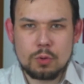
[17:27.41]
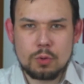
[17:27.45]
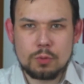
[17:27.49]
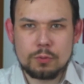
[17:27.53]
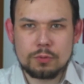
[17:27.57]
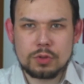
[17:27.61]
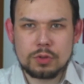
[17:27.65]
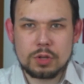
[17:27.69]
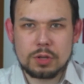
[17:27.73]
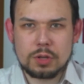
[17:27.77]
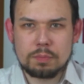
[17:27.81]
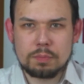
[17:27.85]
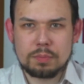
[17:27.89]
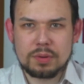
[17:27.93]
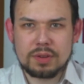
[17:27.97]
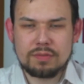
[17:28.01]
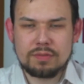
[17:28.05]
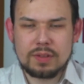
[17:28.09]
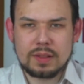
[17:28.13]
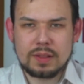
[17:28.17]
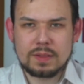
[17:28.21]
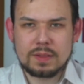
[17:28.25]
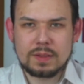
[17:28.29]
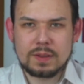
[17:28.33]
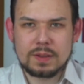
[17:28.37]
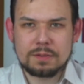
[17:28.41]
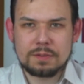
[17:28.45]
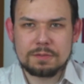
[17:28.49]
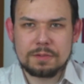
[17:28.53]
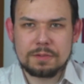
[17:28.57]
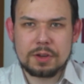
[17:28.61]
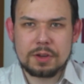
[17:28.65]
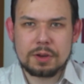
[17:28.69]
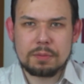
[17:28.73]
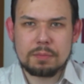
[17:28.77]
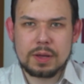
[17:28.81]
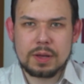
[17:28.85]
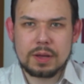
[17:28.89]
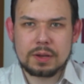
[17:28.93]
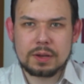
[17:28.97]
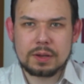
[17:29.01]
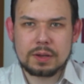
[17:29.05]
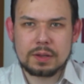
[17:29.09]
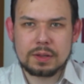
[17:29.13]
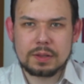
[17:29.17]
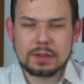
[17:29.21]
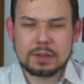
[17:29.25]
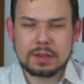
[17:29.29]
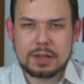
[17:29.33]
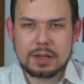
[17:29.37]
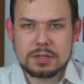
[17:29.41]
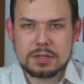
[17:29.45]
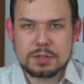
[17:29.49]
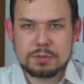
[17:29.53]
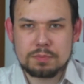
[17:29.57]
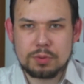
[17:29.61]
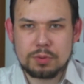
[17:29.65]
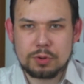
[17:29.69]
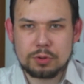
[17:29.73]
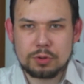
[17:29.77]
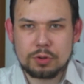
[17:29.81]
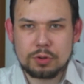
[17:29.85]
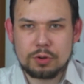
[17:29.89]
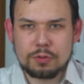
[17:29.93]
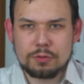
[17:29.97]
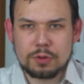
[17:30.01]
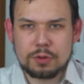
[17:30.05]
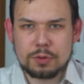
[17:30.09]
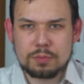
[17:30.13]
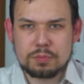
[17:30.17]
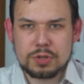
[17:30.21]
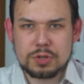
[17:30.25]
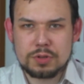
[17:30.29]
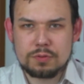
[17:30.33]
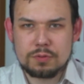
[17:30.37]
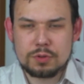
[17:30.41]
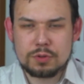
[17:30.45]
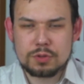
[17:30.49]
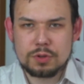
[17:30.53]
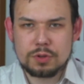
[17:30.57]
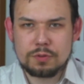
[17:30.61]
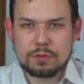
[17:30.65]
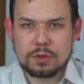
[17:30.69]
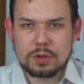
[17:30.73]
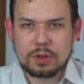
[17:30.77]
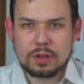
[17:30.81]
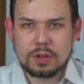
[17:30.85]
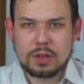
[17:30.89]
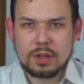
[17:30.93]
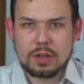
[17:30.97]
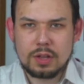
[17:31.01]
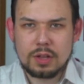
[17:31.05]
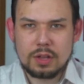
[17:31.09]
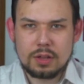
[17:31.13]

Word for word: w tych prywatnych firmach transportowych, przewozowych,